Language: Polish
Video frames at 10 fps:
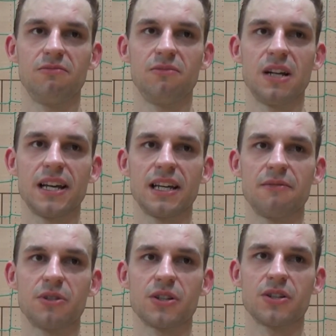
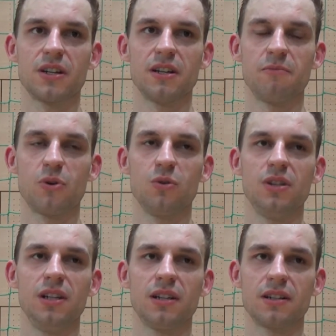Legia, myślę, że
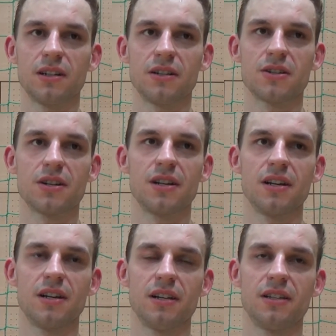Prudnik czy
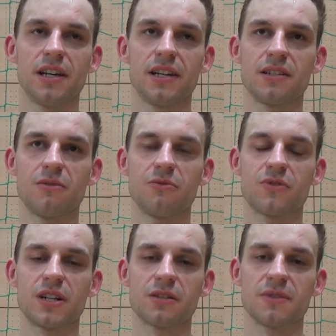Tychy są
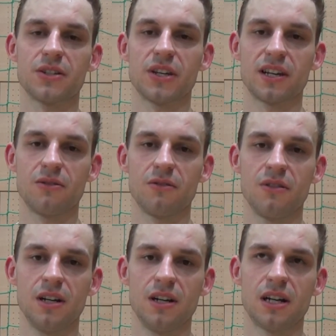już w naszym zasięgu,
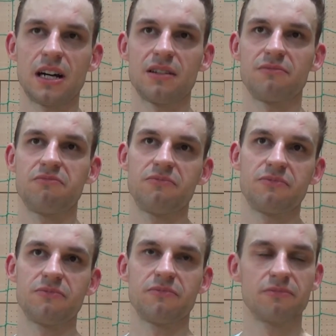a
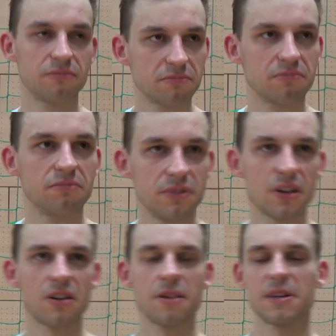
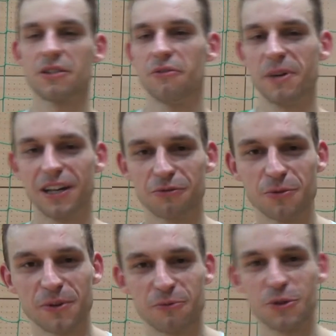no, nie ma co wybiegać w,
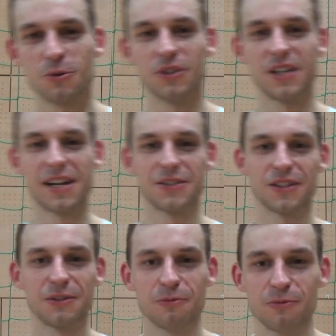w przyszłość. Na razie
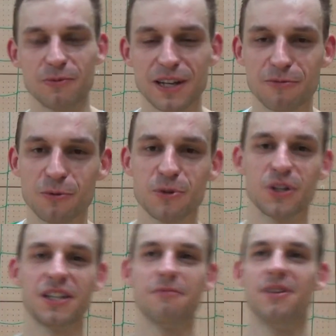zajmujmy
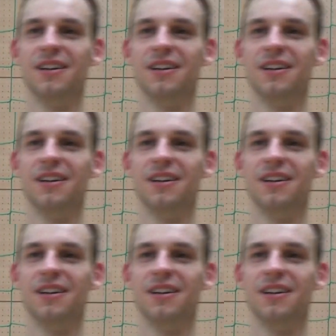się tym